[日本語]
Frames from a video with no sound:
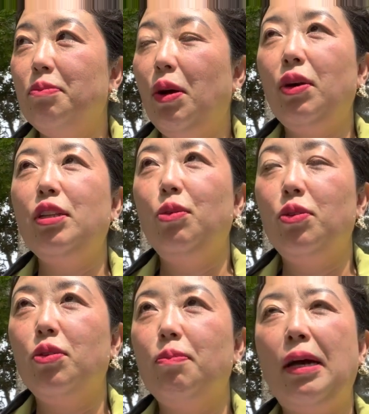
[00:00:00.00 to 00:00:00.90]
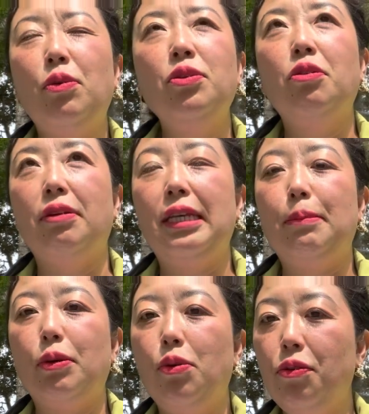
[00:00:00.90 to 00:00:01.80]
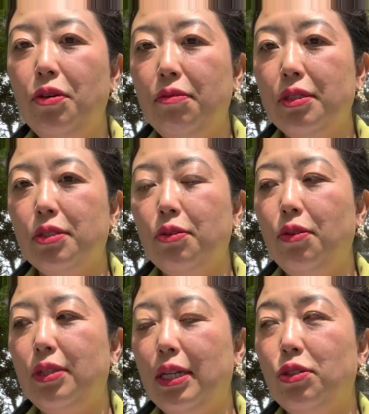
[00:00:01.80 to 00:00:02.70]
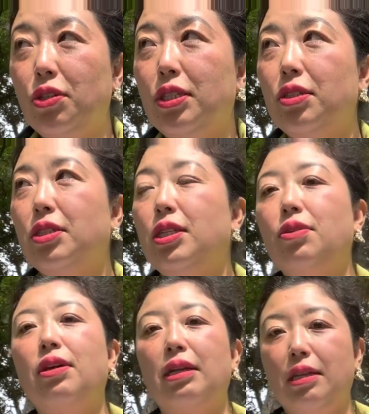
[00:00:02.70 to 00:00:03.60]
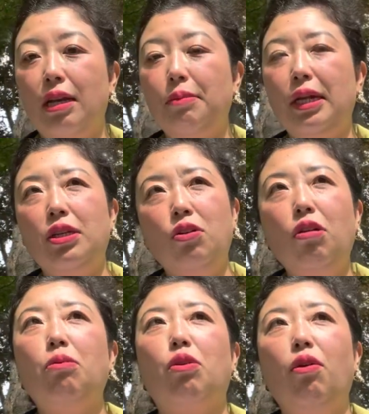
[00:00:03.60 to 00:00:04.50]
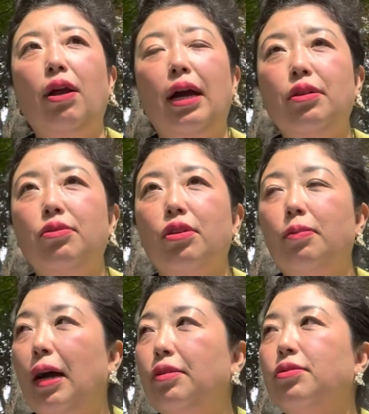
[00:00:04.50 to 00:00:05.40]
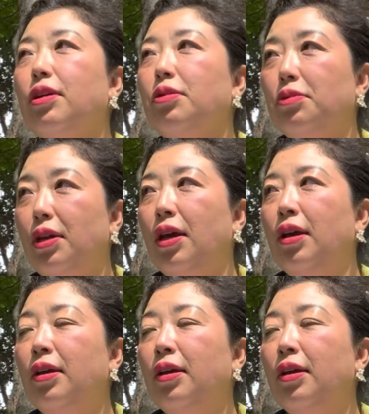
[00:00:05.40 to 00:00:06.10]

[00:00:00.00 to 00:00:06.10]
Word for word: まあ、他にもいろいろ、まあ、ロンドンはね、やっぱ公園はすごいね、充実してるからね。まあ、日本も公園あるって言えばあるんだけどね。